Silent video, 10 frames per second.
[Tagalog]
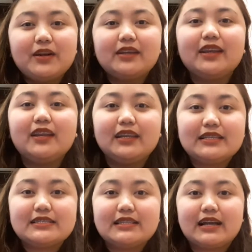
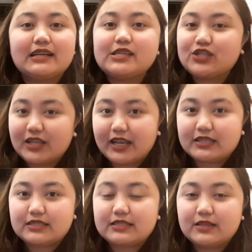pagre-release ng
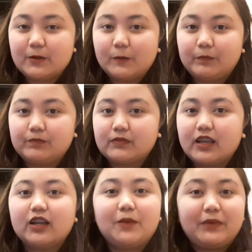stress.
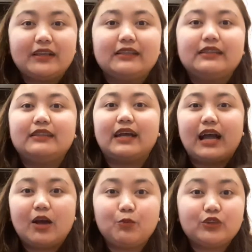Kapag
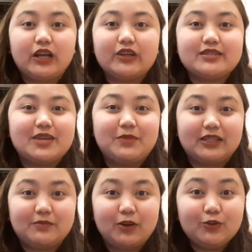nakakapunta kayo sa
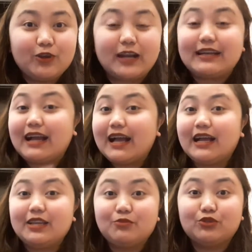iba't ibang lugar,
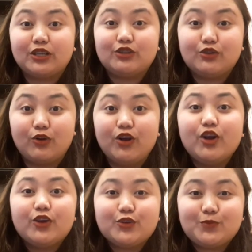nakakalimutan nyo
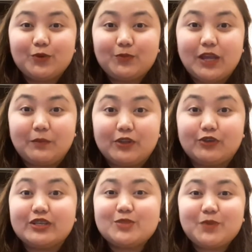yung problema
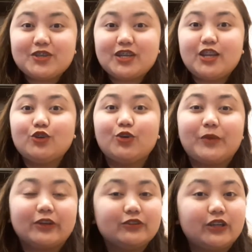nyo, especially
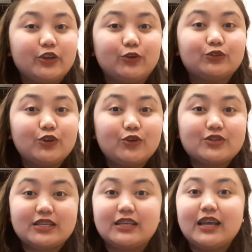kung meron kayong
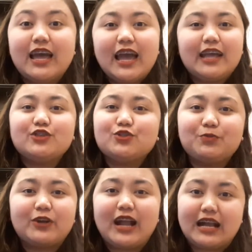toxic and
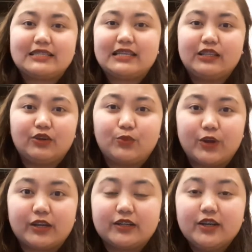super hassle na
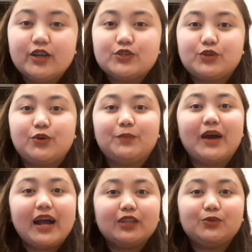work. So,
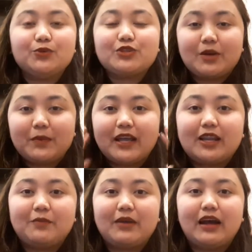makakatulong siya
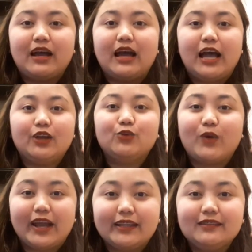para
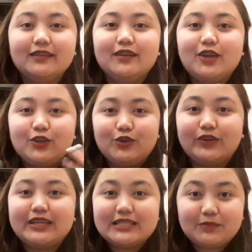ma-unwind
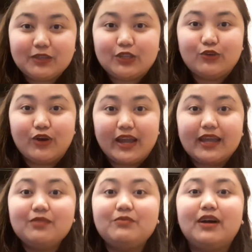yung isip ninyo
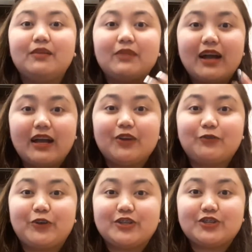and
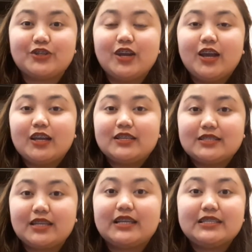makaka-refresh
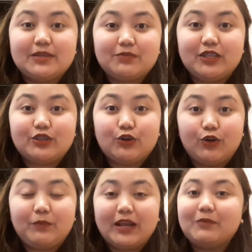sa isip
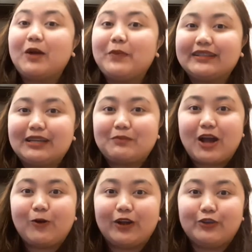ninyo para
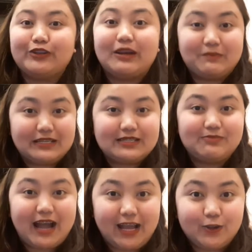makapagtrabaho kayo ng
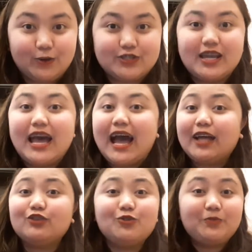mas maayos.
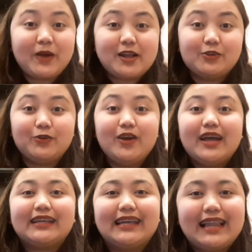At kung paano,
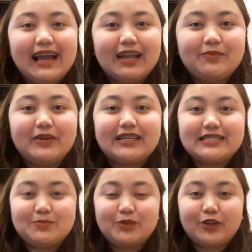kailangan
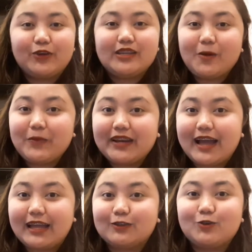mag-isip kayo ng
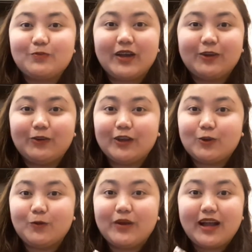paraan kung paano
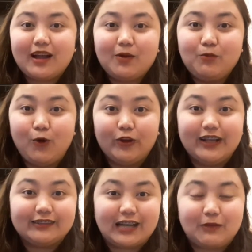kayo makakabuo
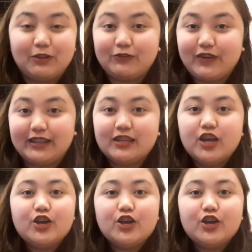ng travel fund.